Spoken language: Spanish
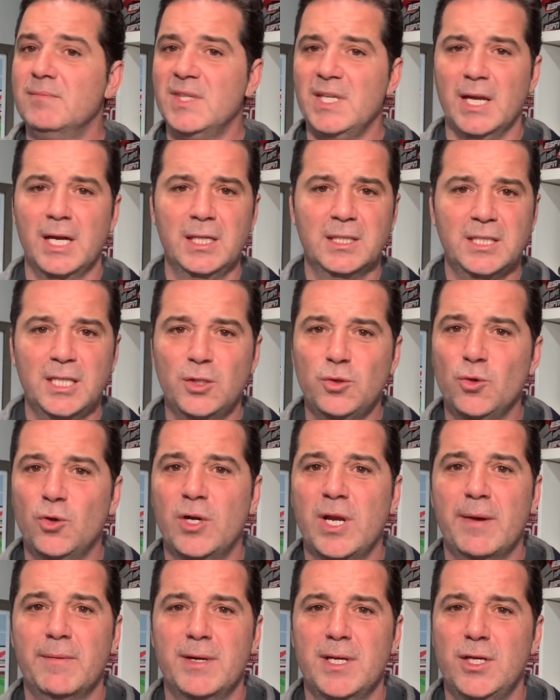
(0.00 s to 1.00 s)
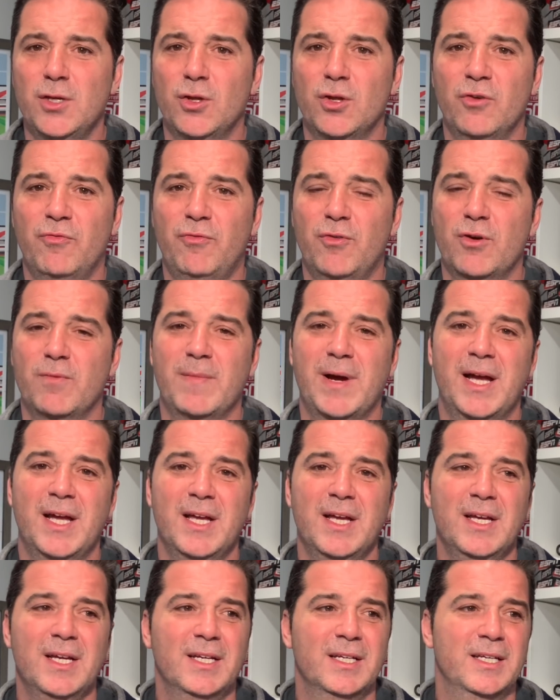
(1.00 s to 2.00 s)
El título le ha venido de forma
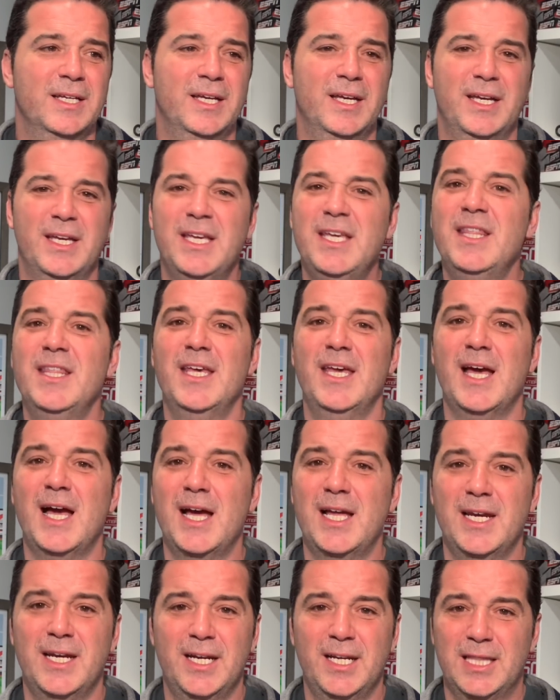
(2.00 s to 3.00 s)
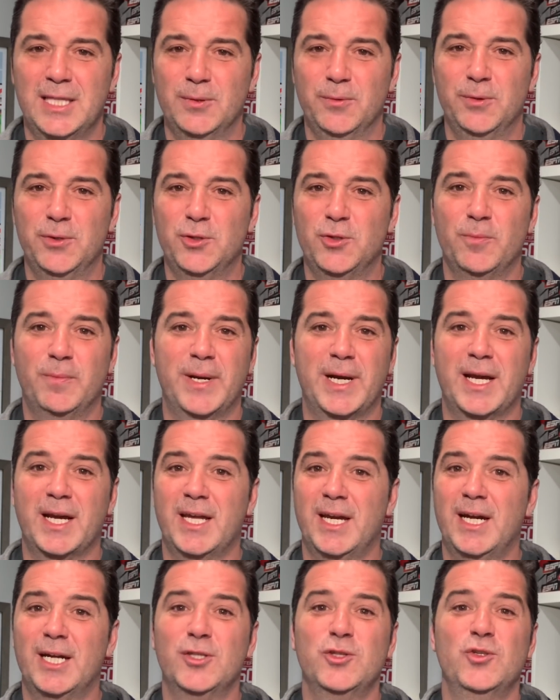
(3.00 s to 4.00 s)
eh, ideal en este momento para
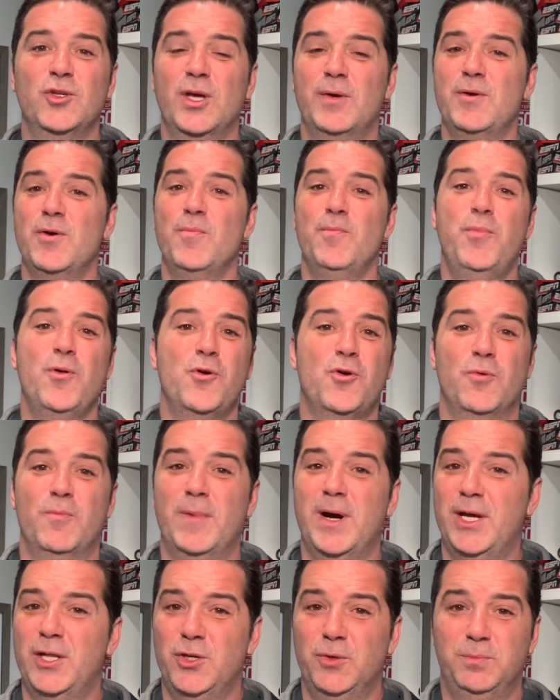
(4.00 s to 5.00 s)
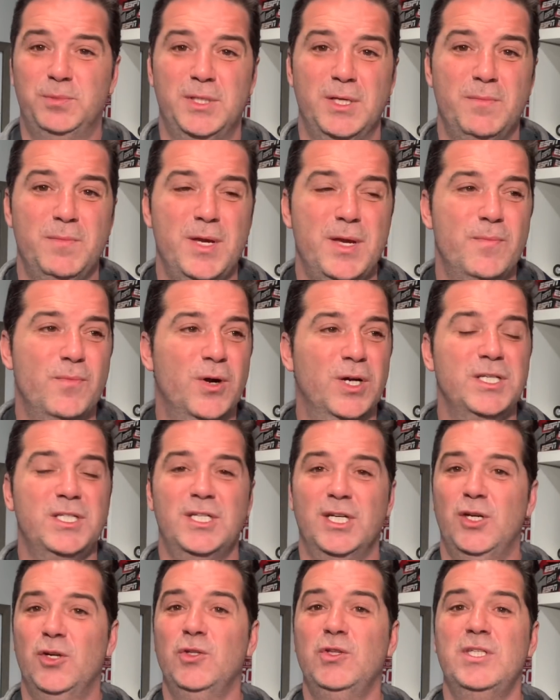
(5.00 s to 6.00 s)
crear todavía un poco más de optimismo.
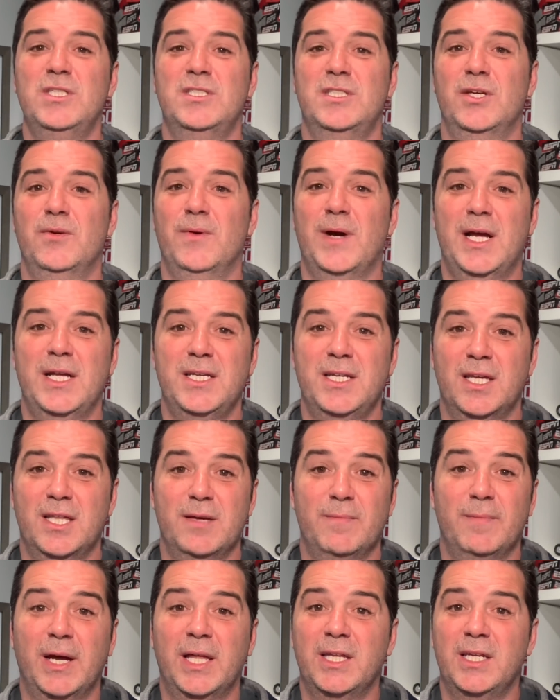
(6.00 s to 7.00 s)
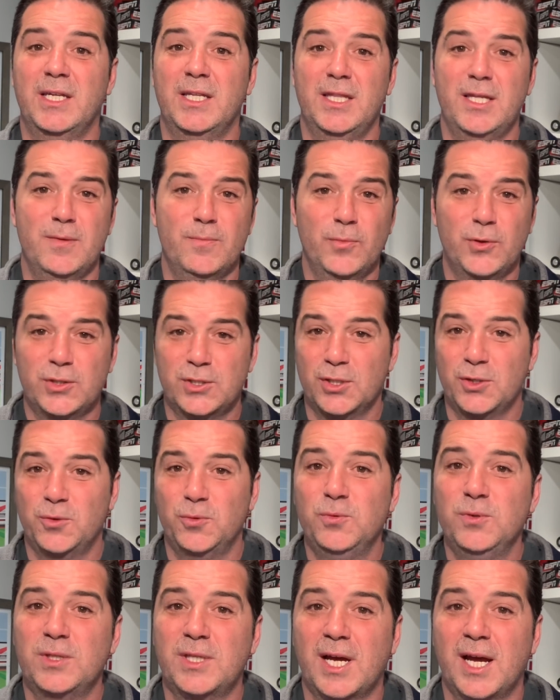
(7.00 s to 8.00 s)
Ancelotti se baña de madridismo y se
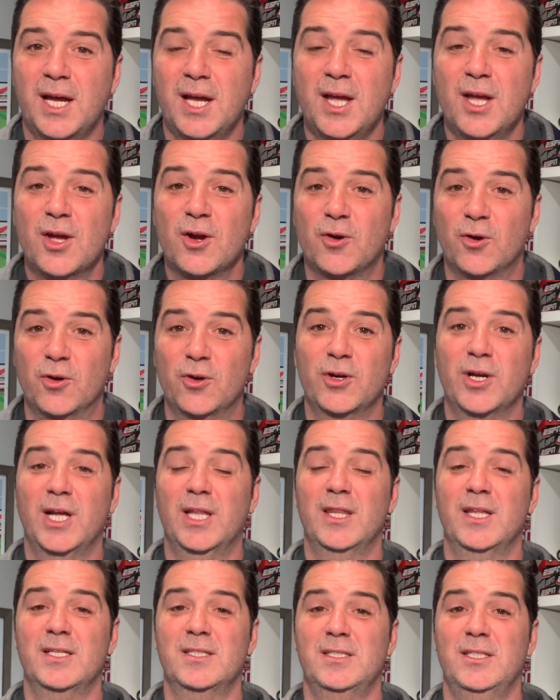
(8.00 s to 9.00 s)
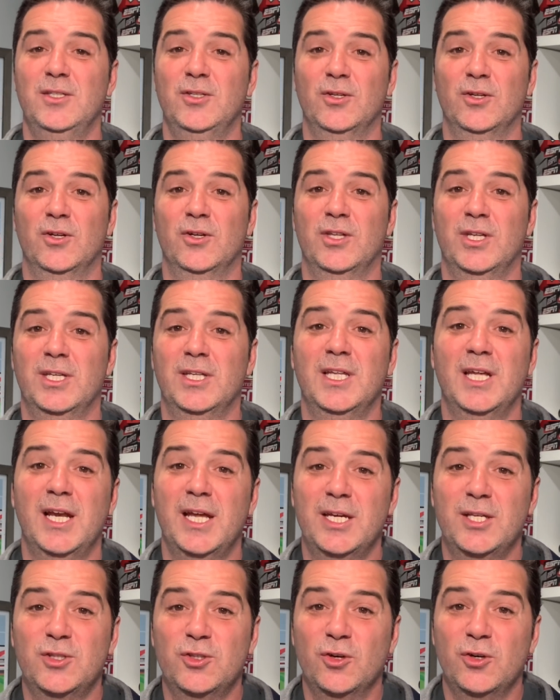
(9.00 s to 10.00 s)
junta con los grandes ídolos de, la
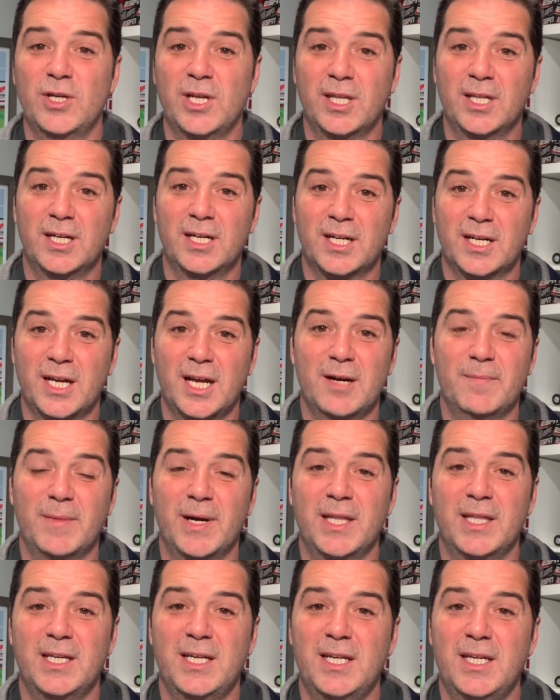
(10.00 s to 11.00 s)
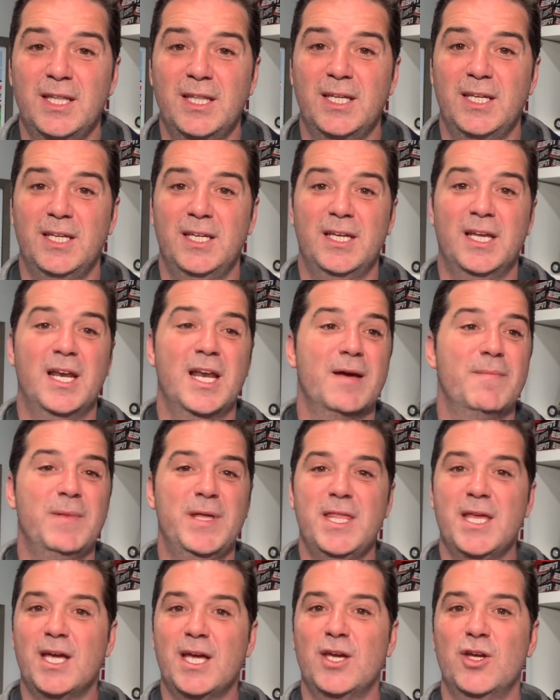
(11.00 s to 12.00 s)
historia del Real Madrid y, en la
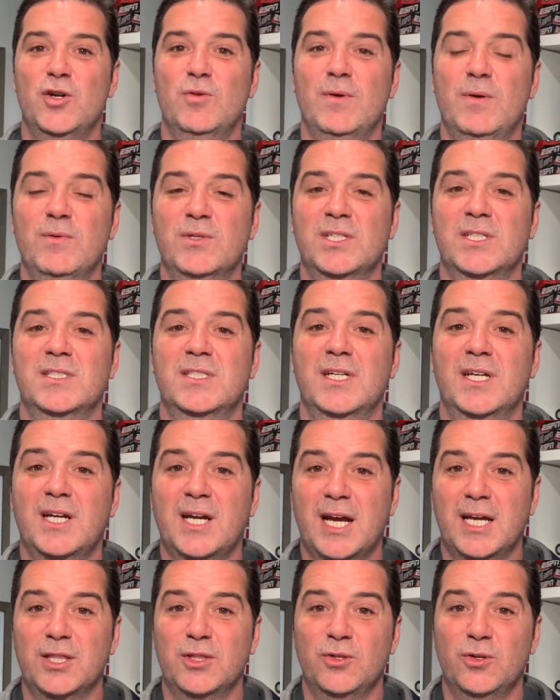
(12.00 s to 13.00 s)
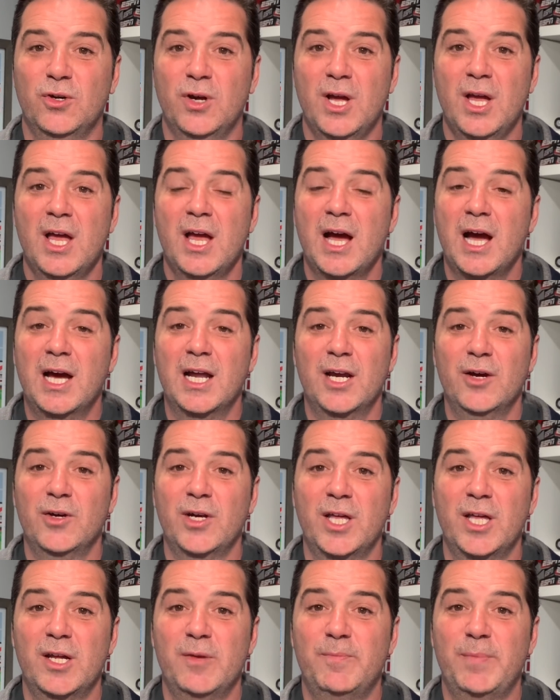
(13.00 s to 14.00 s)
medida que nos vamos acercando a la
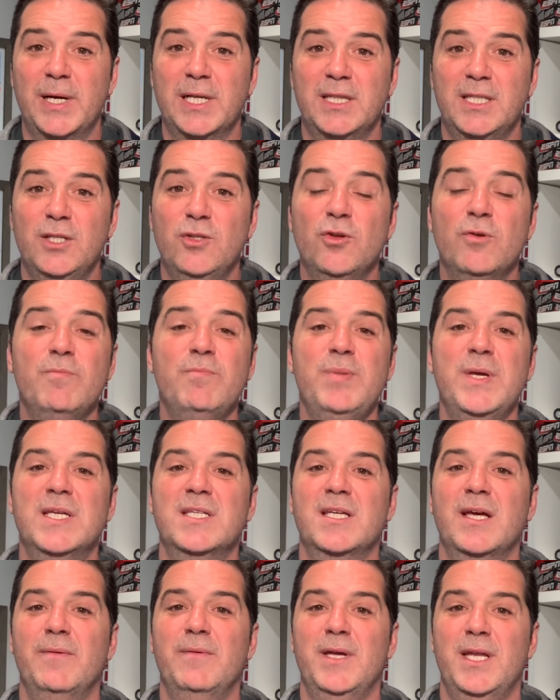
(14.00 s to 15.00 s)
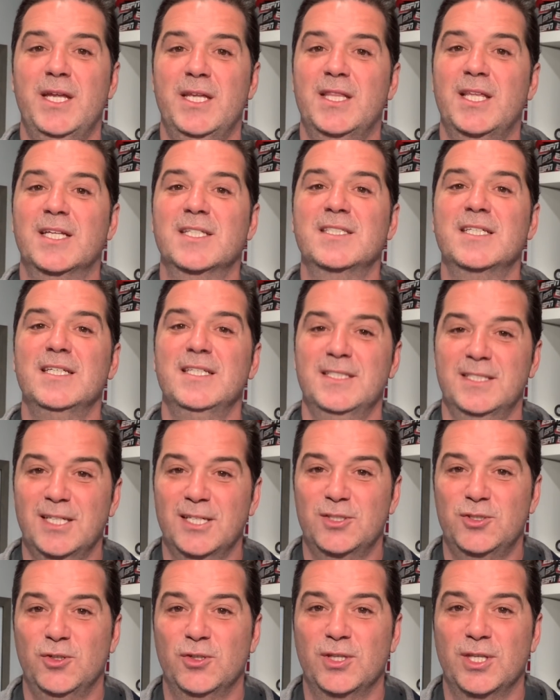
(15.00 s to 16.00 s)
hora del partido empieza a haber esta
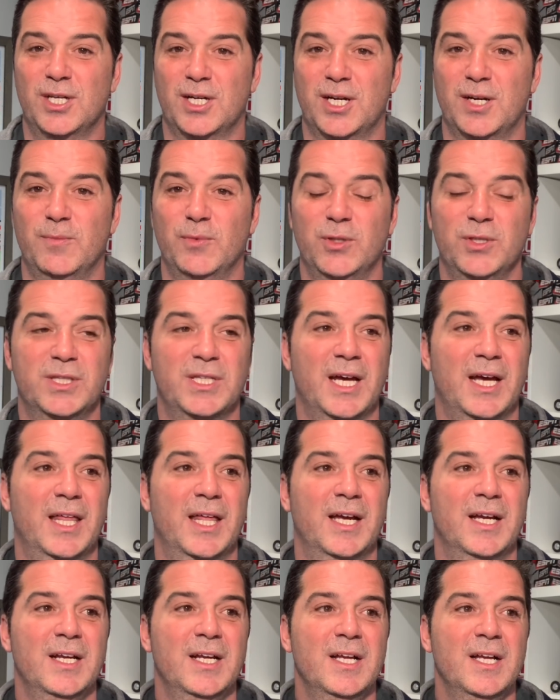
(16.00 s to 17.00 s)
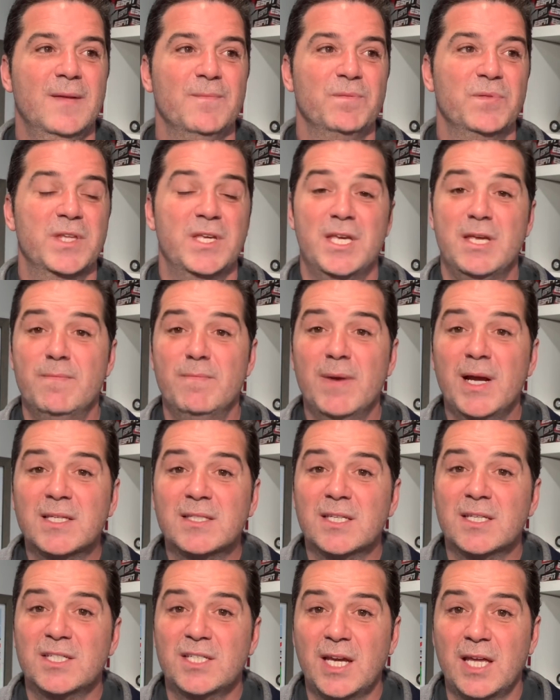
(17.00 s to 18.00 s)
sensación de remontada. Y más
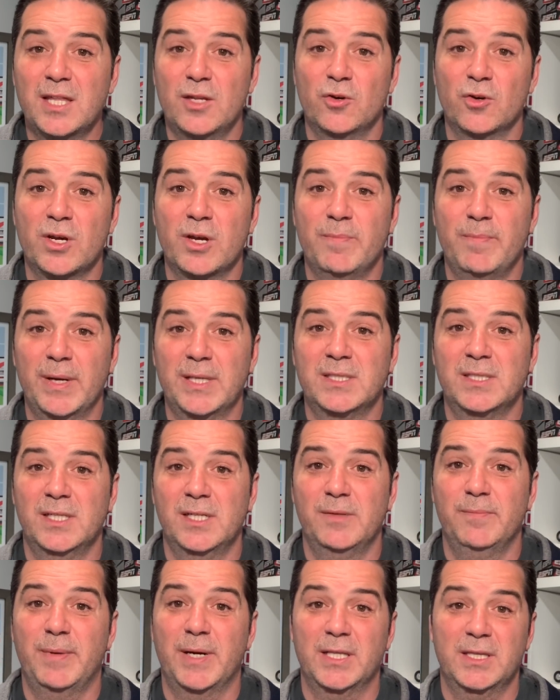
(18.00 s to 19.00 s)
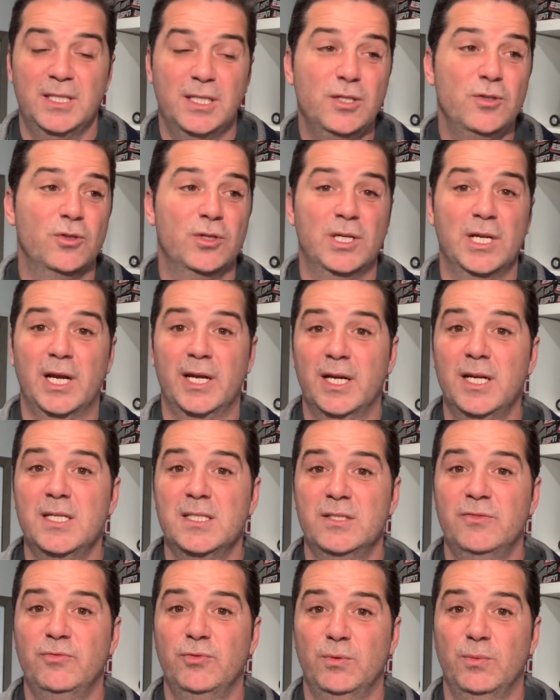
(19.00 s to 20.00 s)
allá de lo que pasa en el partido y el
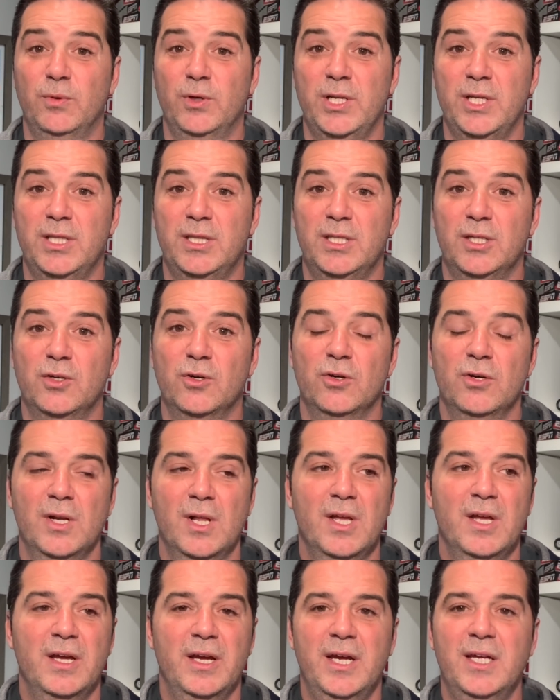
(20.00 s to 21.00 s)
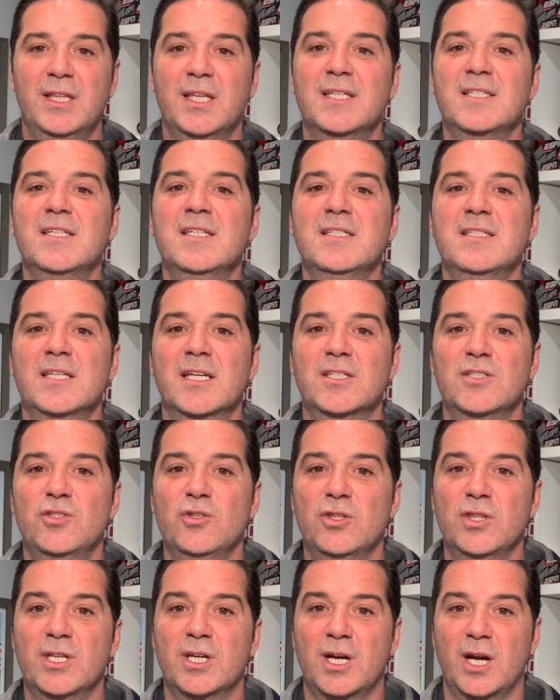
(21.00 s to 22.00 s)
análisis futbolístico, esta
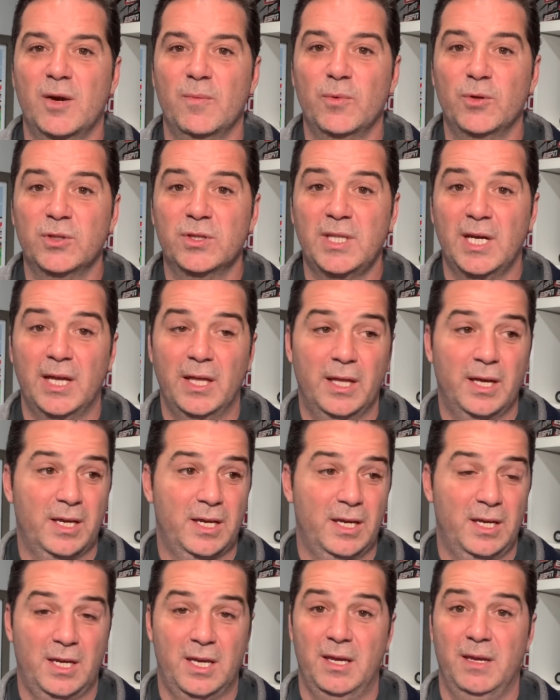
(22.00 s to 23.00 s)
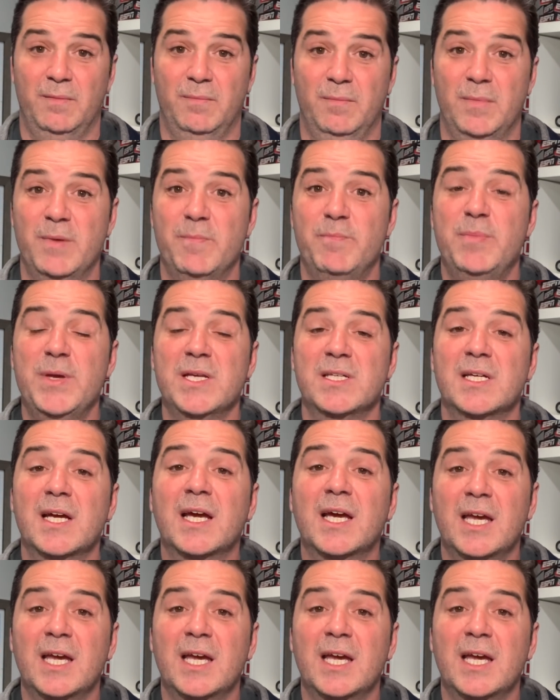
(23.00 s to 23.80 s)
sensación de remontada que, que me empieza a